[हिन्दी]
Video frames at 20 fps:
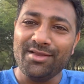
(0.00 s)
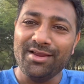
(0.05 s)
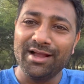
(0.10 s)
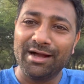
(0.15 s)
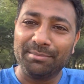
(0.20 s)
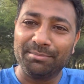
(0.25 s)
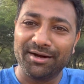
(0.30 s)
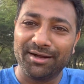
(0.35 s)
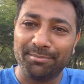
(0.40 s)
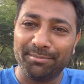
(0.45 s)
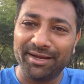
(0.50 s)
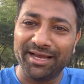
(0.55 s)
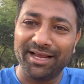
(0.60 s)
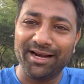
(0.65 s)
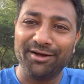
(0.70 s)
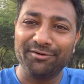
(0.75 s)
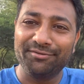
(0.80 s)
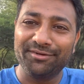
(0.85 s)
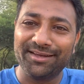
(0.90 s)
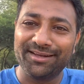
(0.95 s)
अपना पहला
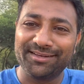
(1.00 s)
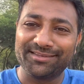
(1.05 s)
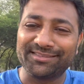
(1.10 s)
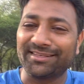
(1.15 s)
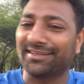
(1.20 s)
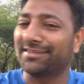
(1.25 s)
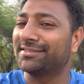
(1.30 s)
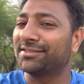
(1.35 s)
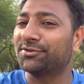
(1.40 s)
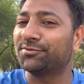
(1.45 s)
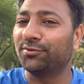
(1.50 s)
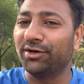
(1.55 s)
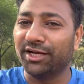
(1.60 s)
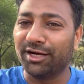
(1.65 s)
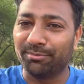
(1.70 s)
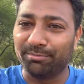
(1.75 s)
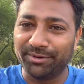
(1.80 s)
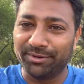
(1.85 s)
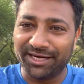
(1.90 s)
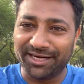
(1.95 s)
वीक सक्सेसफुली
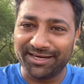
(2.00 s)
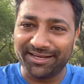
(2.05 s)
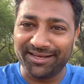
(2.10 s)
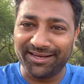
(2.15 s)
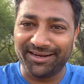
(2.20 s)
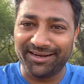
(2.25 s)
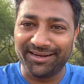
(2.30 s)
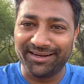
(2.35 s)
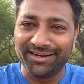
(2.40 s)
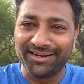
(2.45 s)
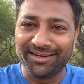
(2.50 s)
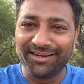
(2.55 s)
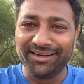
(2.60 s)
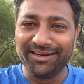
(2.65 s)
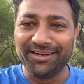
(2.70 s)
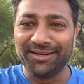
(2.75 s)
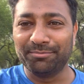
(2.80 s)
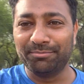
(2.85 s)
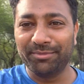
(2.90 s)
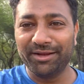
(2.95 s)
कंप्लीट किया
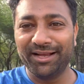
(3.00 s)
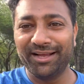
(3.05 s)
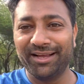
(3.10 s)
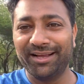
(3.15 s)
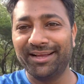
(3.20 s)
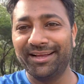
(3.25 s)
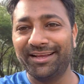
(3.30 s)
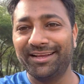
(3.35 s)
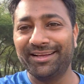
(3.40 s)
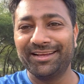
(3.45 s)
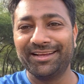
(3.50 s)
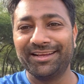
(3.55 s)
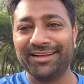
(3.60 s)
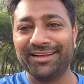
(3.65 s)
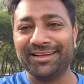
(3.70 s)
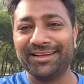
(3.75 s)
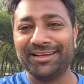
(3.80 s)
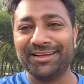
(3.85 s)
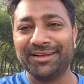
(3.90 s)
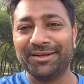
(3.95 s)
मैं
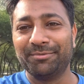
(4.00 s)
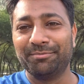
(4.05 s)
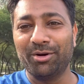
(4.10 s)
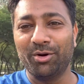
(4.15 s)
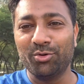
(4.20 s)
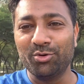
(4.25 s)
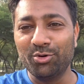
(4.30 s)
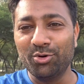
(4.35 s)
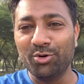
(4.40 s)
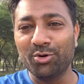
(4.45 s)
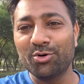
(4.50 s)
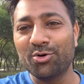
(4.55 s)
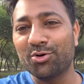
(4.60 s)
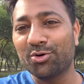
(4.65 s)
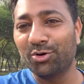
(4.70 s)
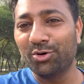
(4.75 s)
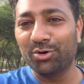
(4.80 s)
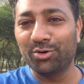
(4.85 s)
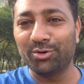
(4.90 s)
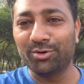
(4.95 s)
मैं उन लोगों को
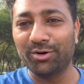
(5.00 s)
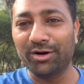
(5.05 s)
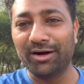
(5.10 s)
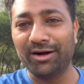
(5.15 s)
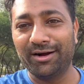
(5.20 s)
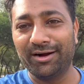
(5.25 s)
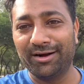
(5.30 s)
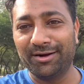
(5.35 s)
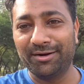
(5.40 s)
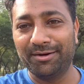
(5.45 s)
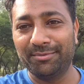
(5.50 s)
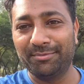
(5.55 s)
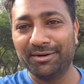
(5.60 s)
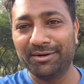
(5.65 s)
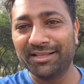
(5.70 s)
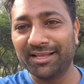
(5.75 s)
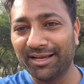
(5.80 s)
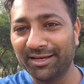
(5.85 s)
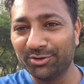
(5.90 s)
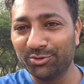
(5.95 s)

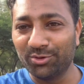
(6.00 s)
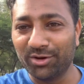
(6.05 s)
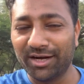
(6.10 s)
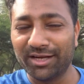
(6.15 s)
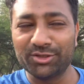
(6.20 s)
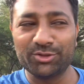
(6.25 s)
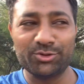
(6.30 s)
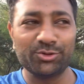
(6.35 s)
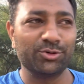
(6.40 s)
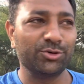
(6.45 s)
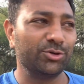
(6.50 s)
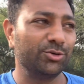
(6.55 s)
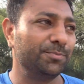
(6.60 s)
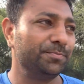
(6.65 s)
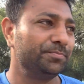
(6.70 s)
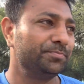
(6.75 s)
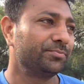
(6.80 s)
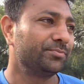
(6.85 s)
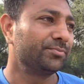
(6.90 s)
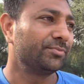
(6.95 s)
बधाई दूंगा जो
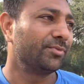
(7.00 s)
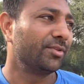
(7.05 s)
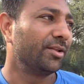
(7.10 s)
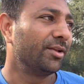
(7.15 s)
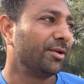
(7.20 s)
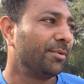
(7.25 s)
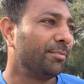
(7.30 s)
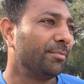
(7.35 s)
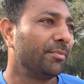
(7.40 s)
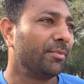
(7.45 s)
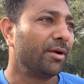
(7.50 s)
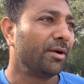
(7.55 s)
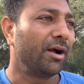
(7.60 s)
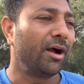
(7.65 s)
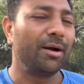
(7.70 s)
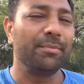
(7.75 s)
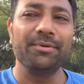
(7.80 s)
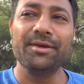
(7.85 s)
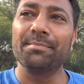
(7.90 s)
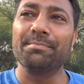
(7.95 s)

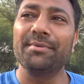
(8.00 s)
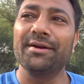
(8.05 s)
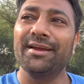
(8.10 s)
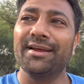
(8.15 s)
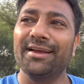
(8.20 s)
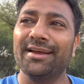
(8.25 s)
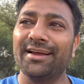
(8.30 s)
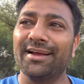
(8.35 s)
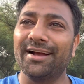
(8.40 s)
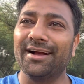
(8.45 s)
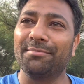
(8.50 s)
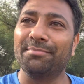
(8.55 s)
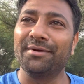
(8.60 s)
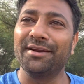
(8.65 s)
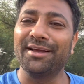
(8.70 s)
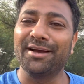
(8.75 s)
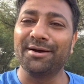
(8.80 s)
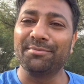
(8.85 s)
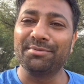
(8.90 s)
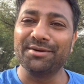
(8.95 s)
अभी अपने अपने
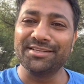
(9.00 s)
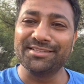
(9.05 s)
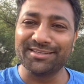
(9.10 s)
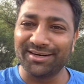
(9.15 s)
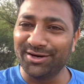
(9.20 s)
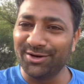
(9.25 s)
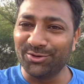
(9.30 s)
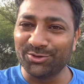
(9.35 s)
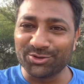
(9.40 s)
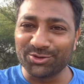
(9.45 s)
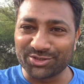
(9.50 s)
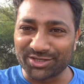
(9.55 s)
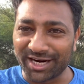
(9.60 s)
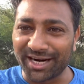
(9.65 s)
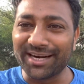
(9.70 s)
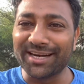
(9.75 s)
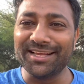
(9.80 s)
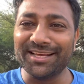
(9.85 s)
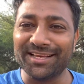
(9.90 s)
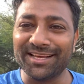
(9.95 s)
अपनी जर्नी को
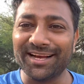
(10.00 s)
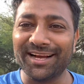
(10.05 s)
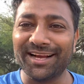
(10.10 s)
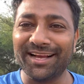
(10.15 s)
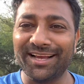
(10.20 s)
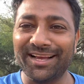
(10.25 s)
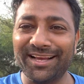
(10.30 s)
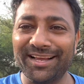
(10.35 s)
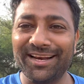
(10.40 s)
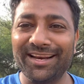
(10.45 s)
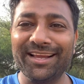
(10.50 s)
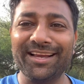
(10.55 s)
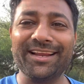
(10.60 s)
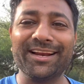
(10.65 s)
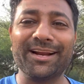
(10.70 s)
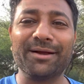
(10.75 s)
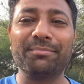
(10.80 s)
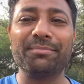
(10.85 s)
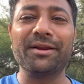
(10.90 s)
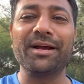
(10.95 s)
स्टार्ट नहीं किया है लेकिन
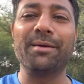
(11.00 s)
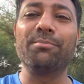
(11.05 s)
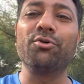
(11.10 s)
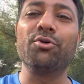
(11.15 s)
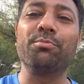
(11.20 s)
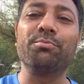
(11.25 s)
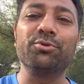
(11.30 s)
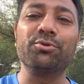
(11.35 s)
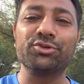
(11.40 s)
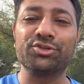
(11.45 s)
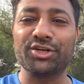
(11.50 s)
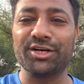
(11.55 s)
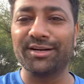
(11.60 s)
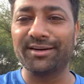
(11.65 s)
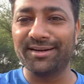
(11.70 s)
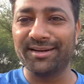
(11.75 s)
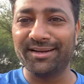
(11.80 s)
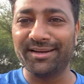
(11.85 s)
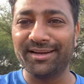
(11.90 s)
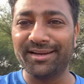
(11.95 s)
अपने आप को पुश कर
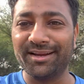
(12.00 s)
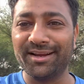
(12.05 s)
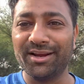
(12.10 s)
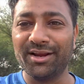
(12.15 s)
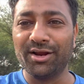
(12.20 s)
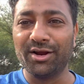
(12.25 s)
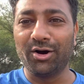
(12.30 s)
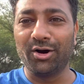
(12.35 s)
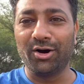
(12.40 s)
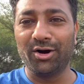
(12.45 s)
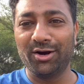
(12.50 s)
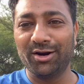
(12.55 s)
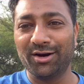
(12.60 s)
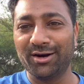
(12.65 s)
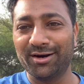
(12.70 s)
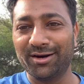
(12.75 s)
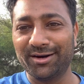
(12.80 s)
रहे हैं और